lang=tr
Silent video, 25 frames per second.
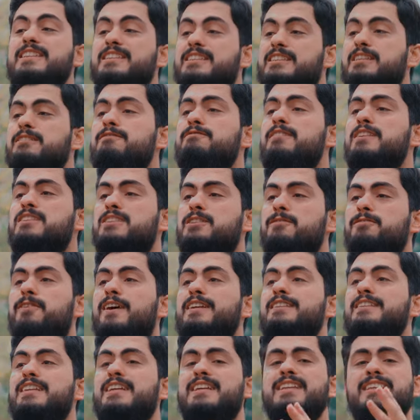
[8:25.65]
isim ve
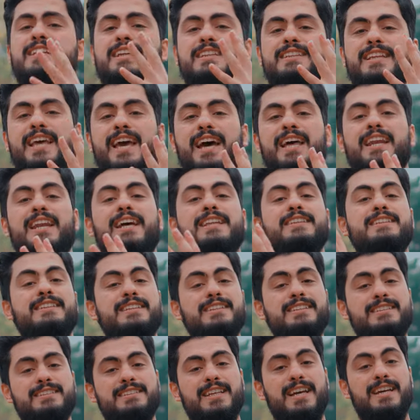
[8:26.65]
sıfatlarıyla
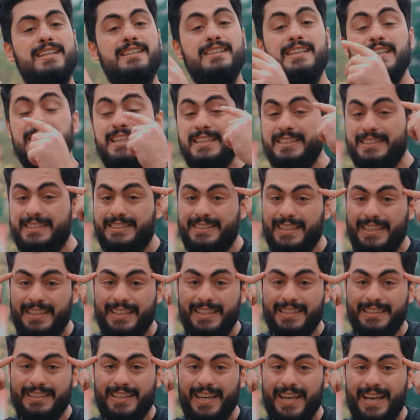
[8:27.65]
değerlendirirsen
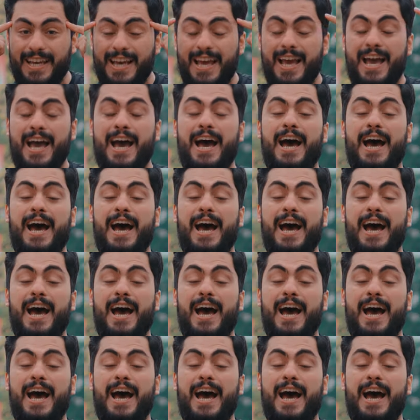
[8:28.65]
zihninde